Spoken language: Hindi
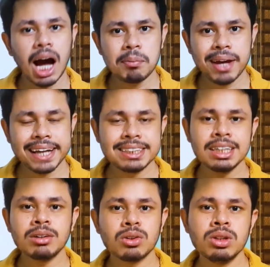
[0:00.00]
आप
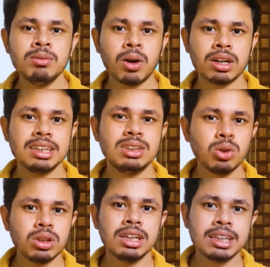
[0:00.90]
ऐसी कोई मॉक टेस्ट
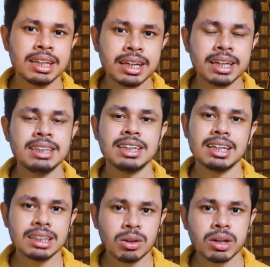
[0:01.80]
दो तीन दे के
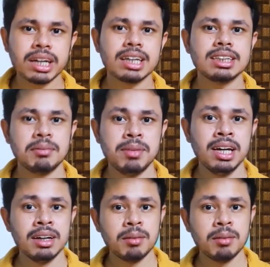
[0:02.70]
चले जाओ गेट एग्जाम में